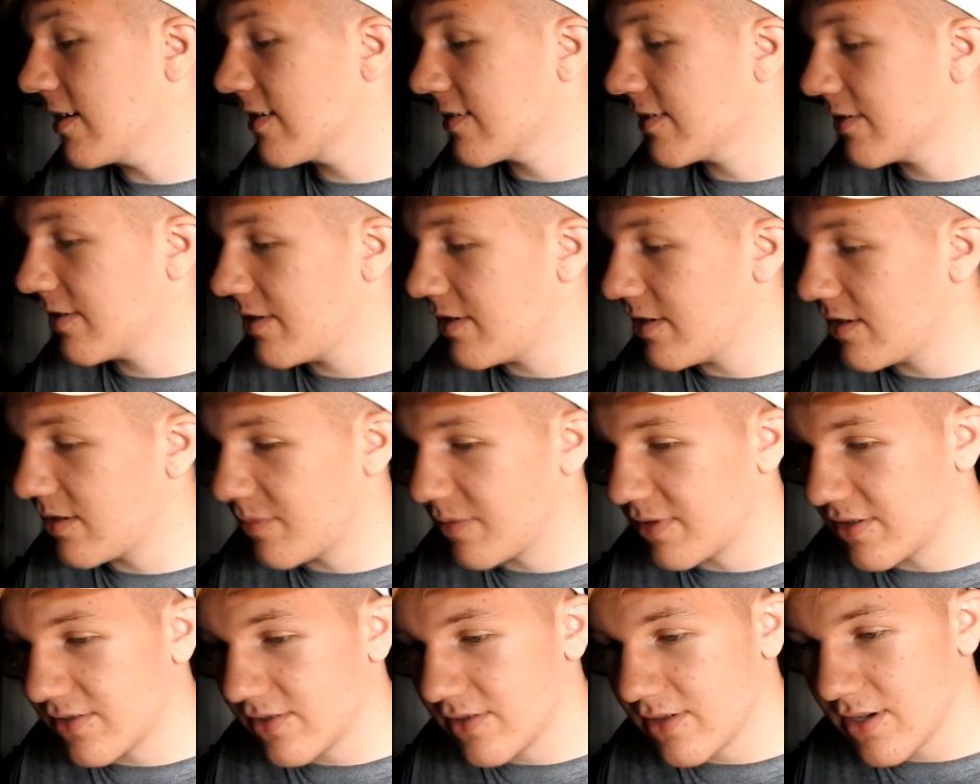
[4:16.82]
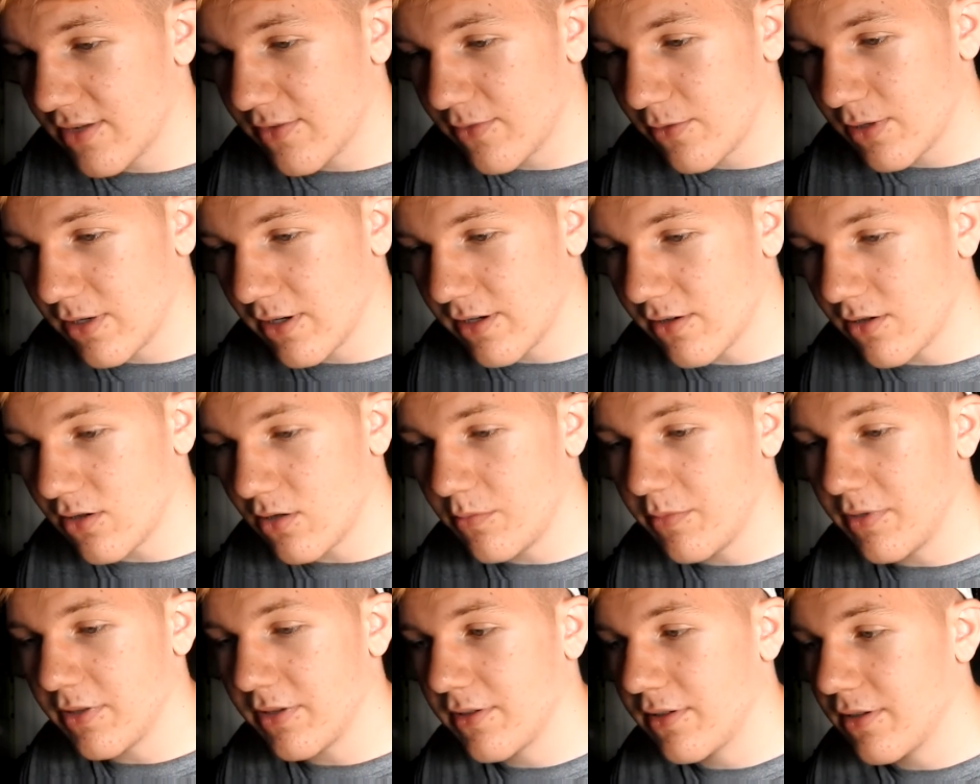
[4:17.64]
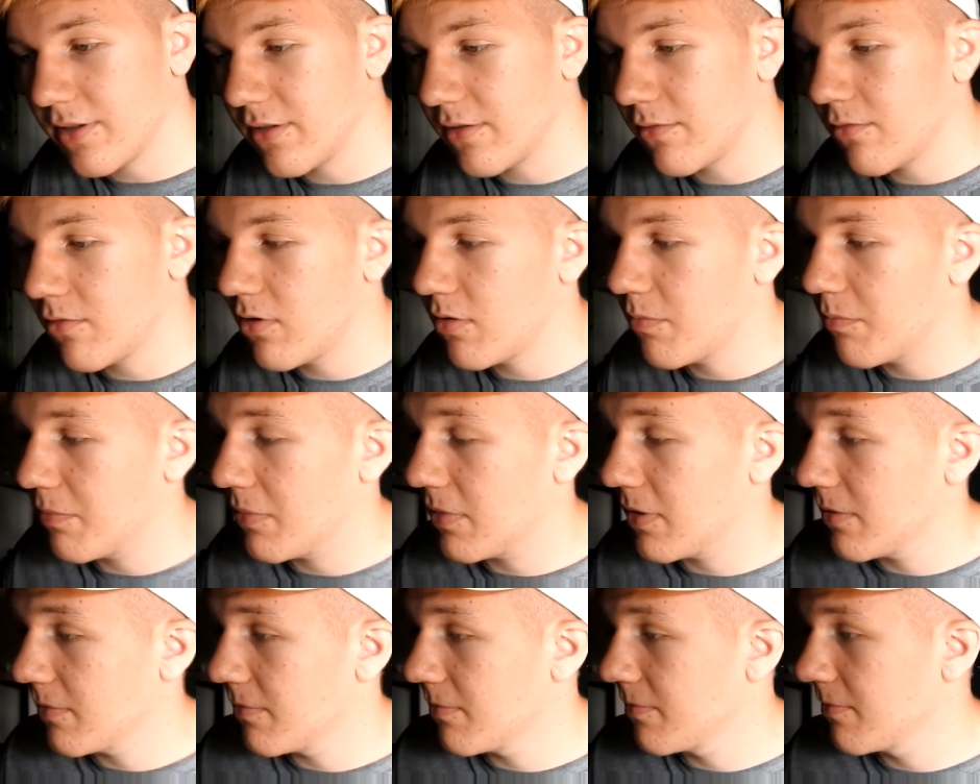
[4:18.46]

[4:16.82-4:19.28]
Last Christmas, co ja w ogóle robię, ty chłopie.